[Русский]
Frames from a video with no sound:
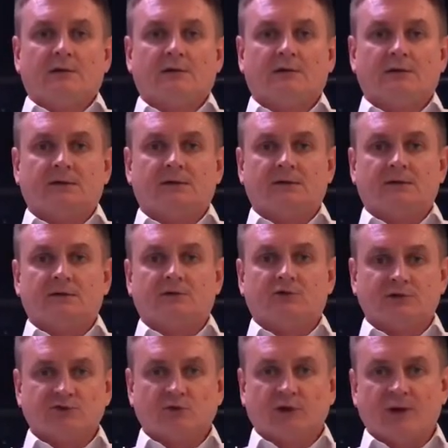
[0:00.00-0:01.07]
То
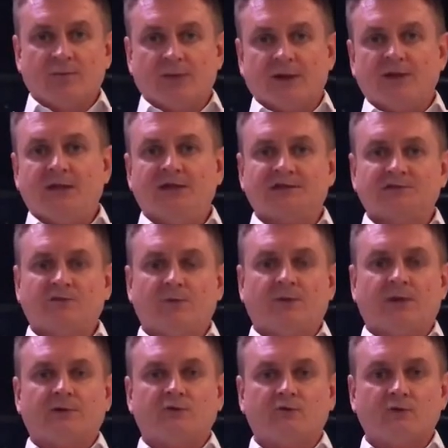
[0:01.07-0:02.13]
есть у компании есть свой
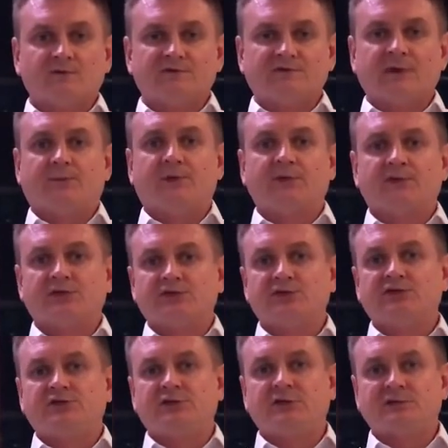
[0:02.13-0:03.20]
продукт, все
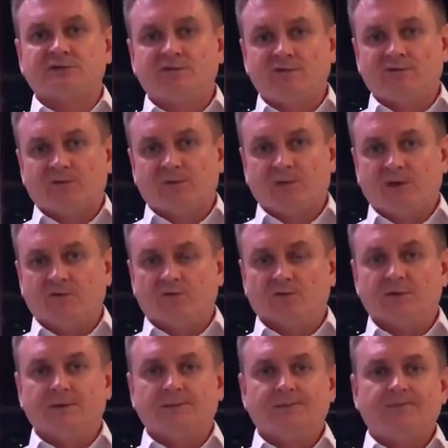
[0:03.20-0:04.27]
платежи через
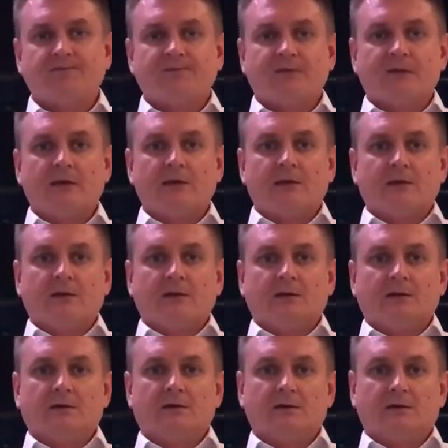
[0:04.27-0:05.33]
SWIFT-переводы.
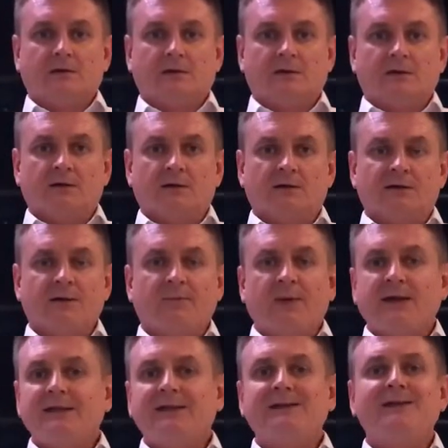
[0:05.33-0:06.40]
Э,
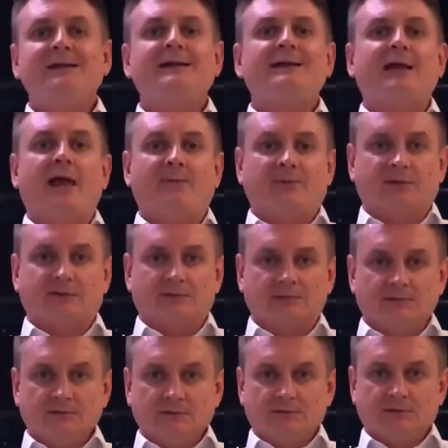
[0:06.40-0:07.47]
компания Geek
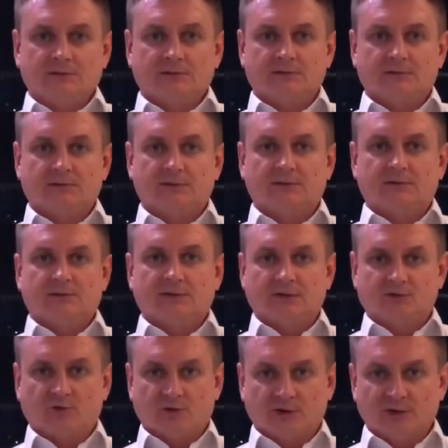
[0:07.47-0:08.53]
Capital, э,
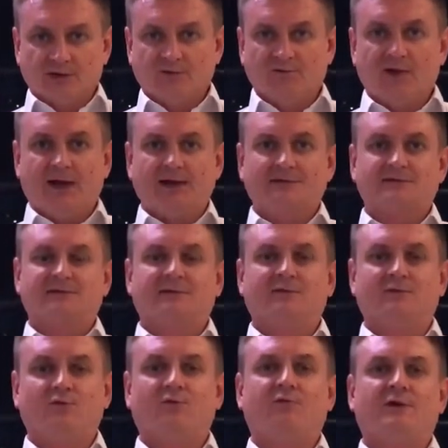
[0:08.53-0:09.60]
которая является,
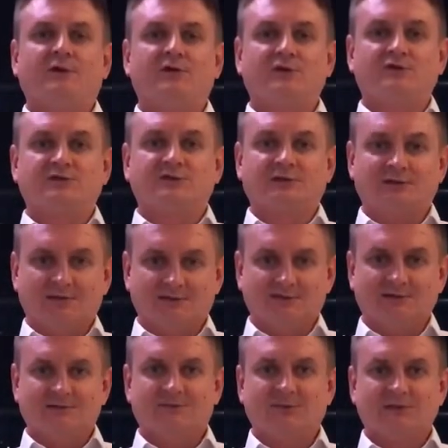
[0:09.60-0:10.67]
ну, фактически
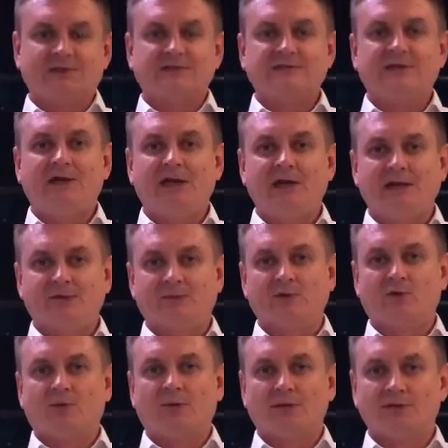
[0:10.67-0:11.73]
подразделением
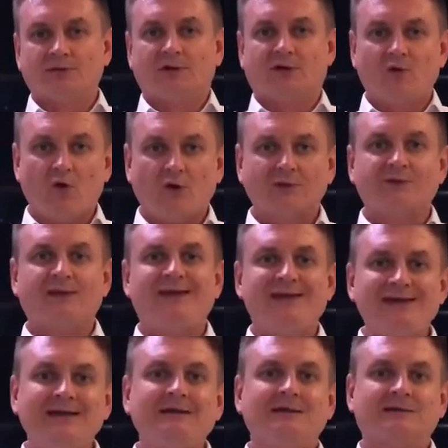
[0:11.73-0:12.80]
Global Intergold,
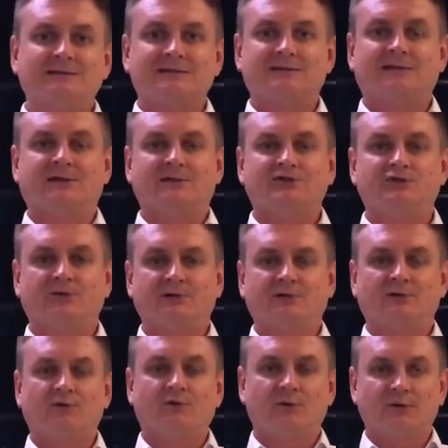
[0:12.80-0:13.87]
GIG сокращенно
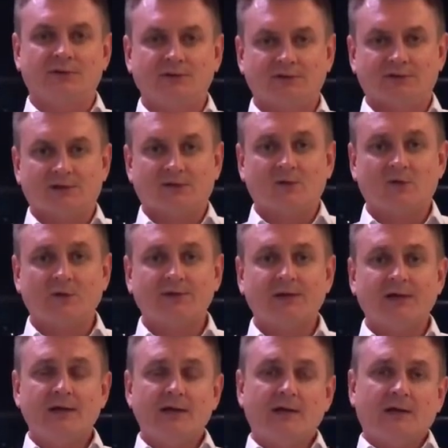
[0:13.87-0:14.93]
Global Intergold,